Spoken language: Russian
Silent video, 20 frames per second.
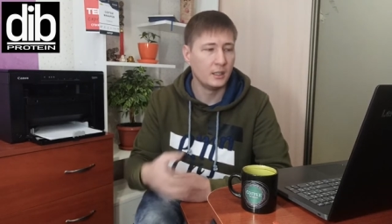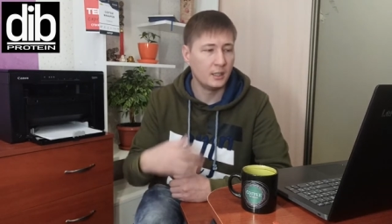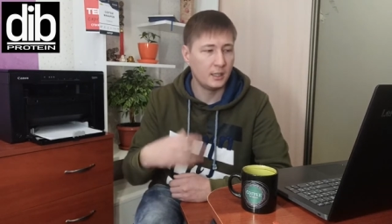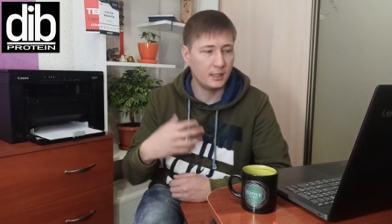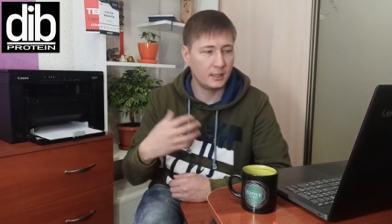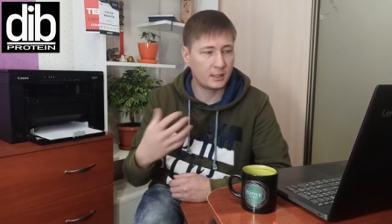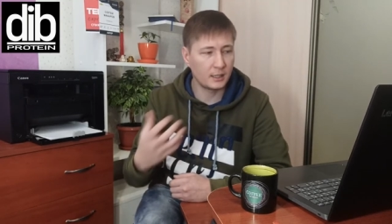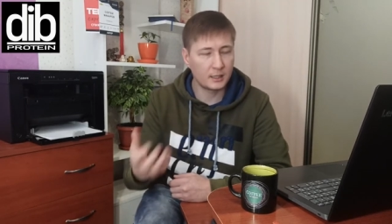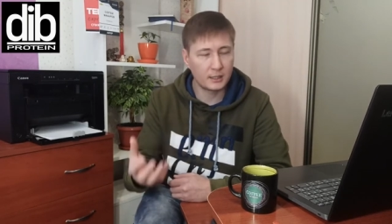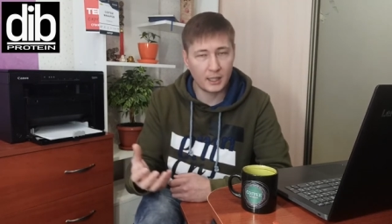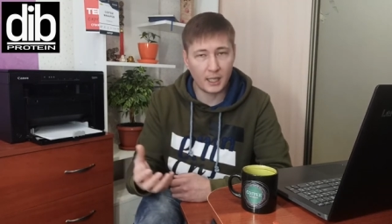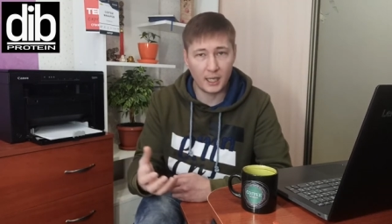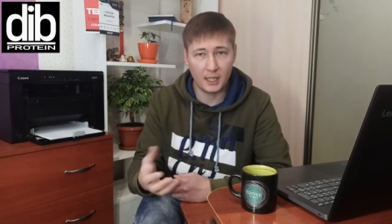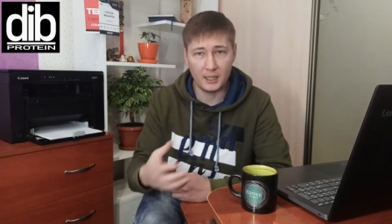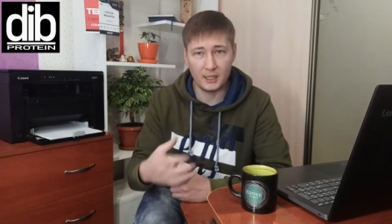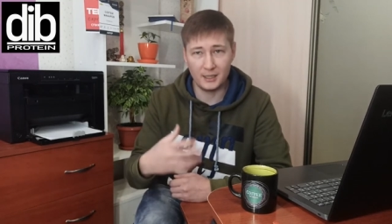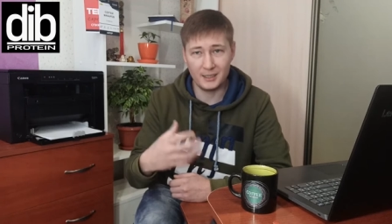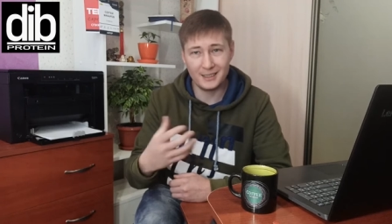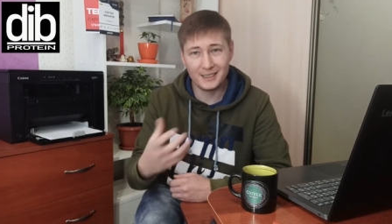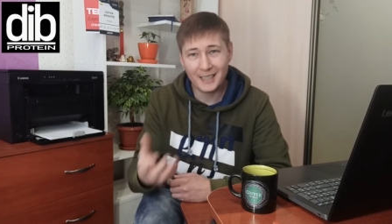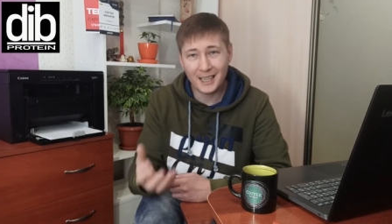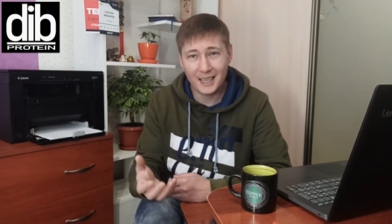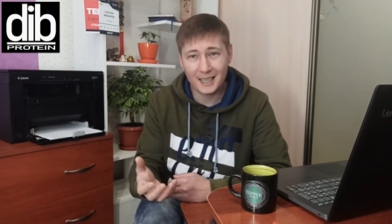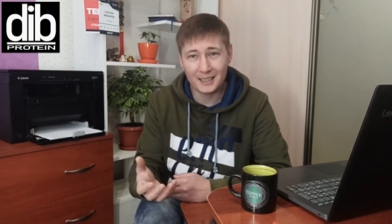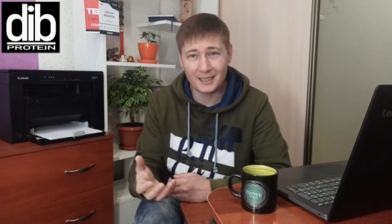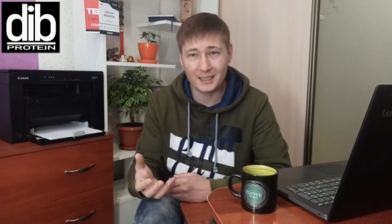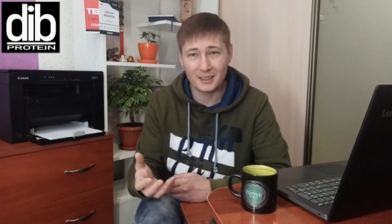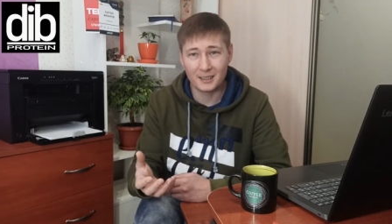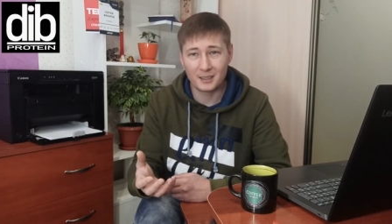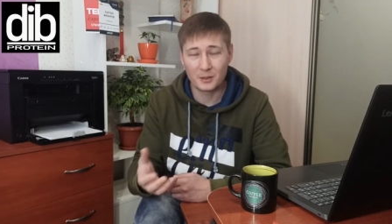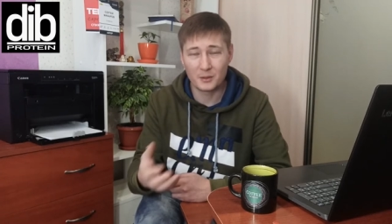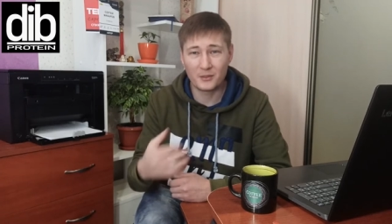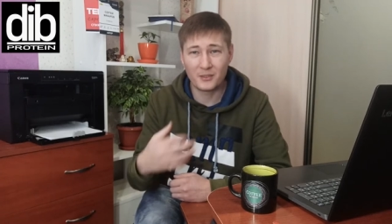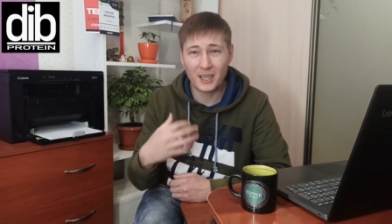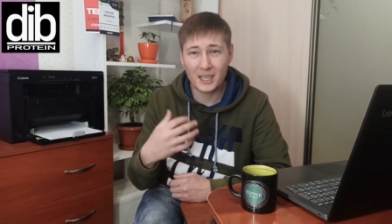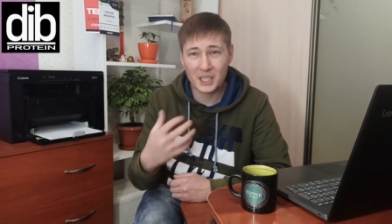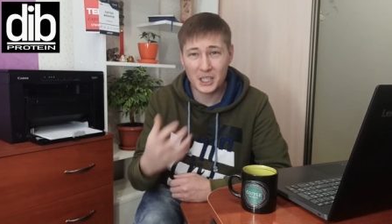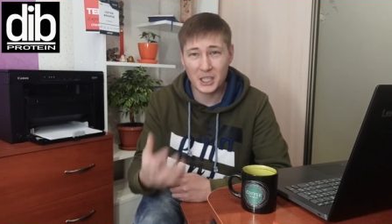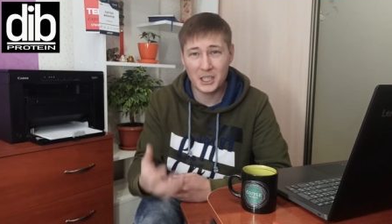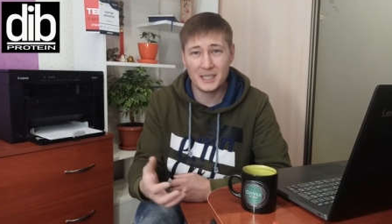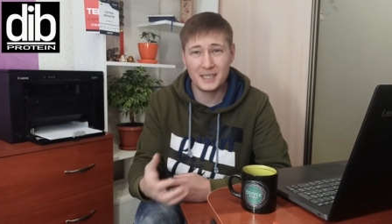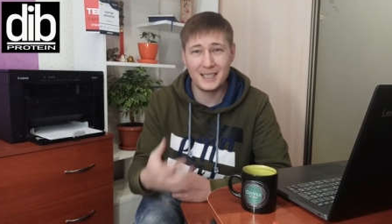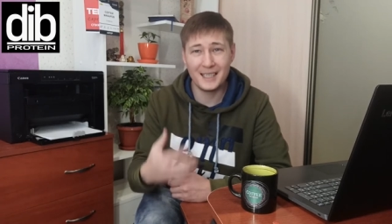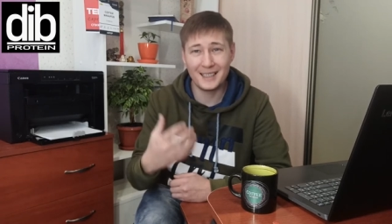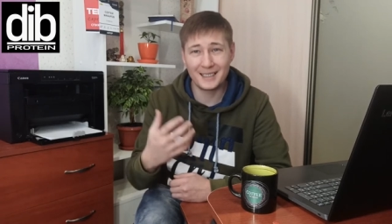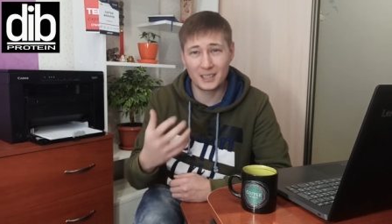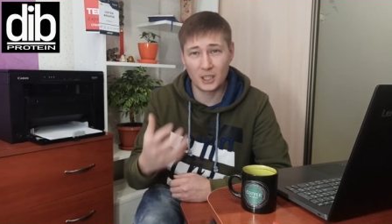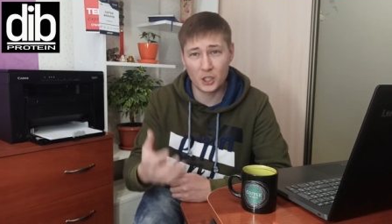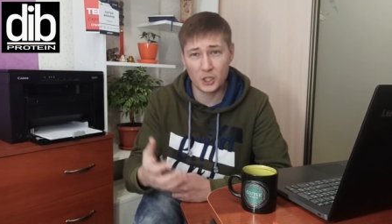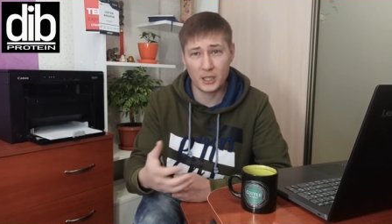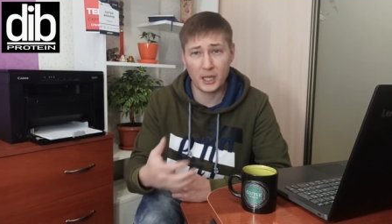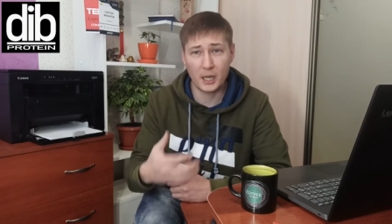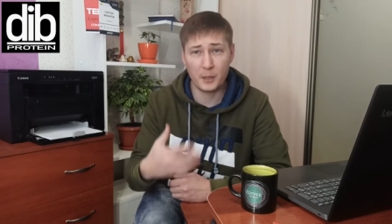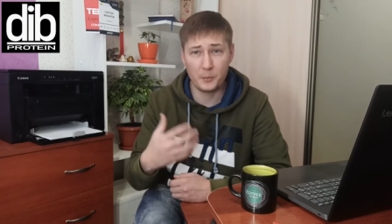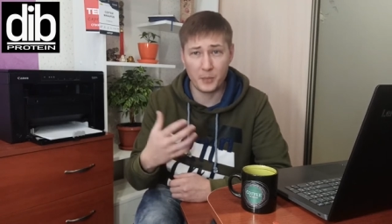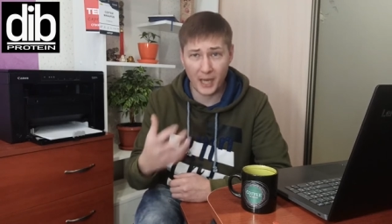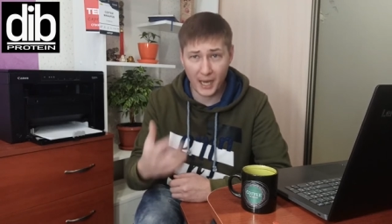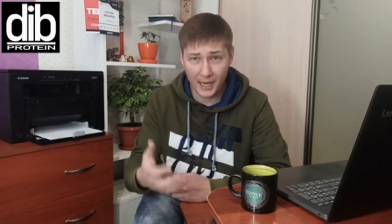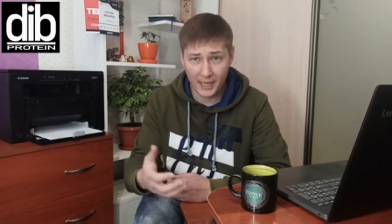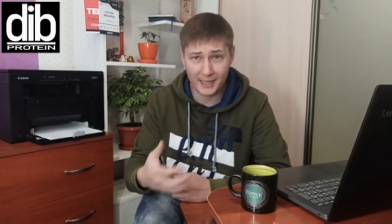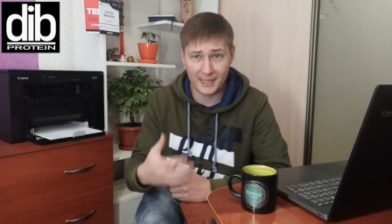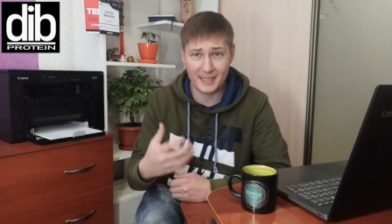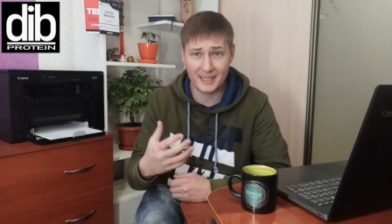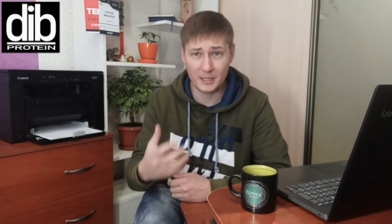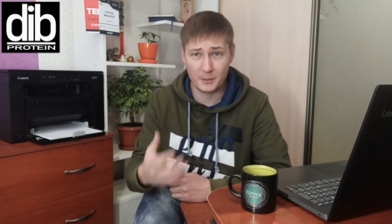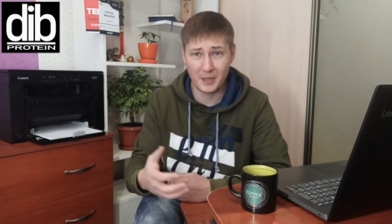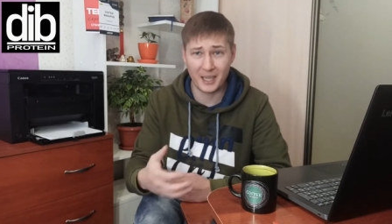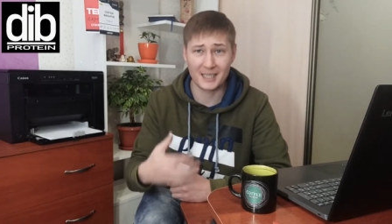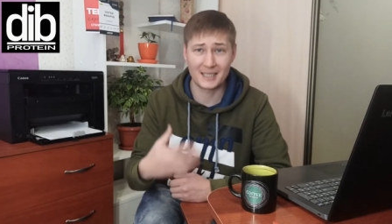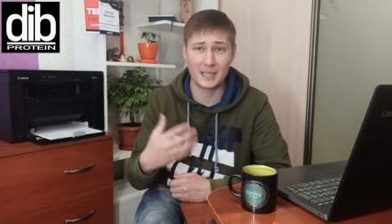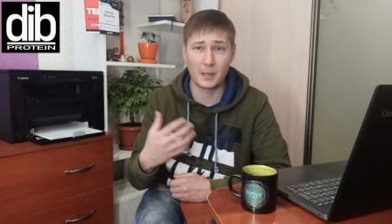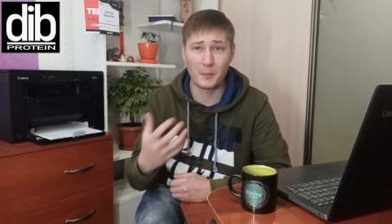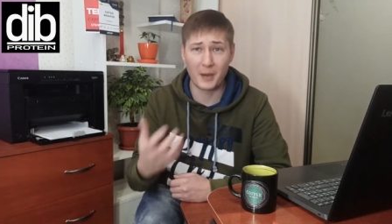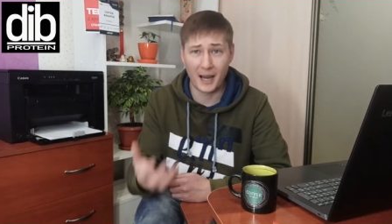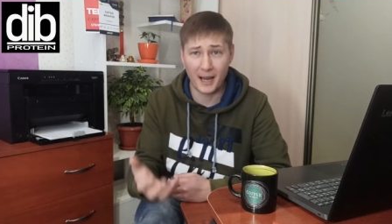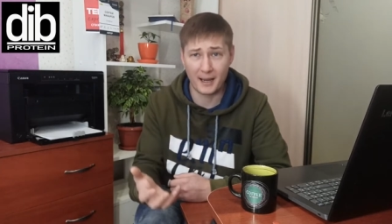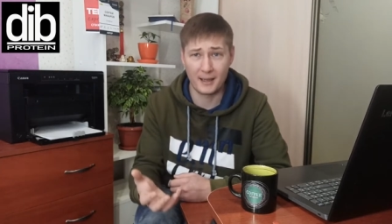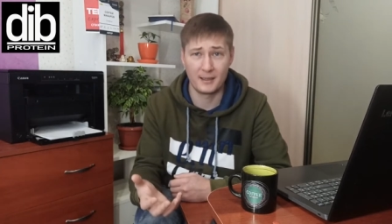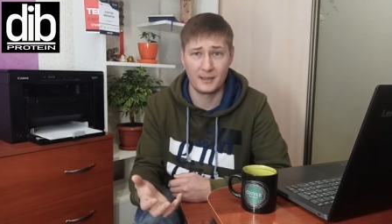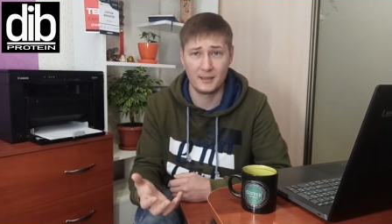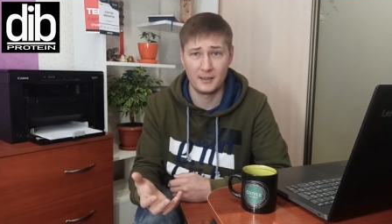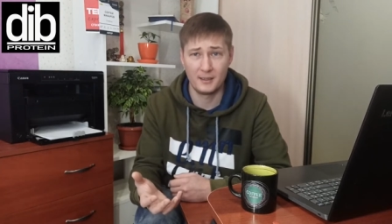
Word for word: и так далее. Не надо. Ваша идея должна пиарить себя сама.